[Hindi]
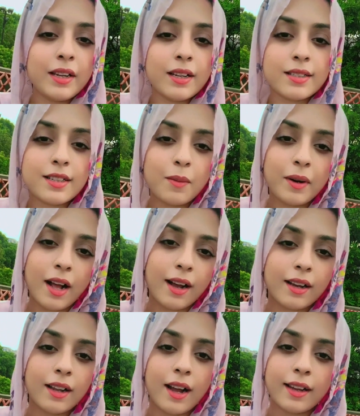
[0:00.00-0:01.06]
नस्ल
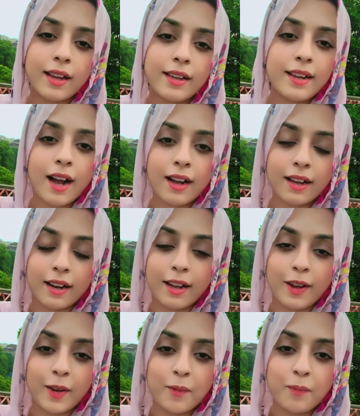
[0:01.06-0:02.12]
बढ़ाकर आगे क्या करना
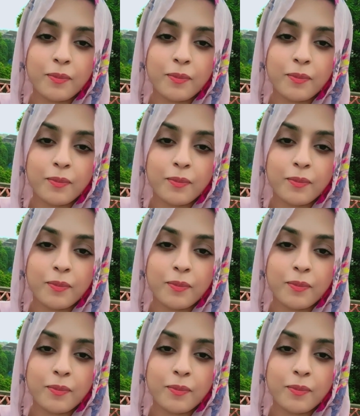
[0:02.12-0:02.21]
है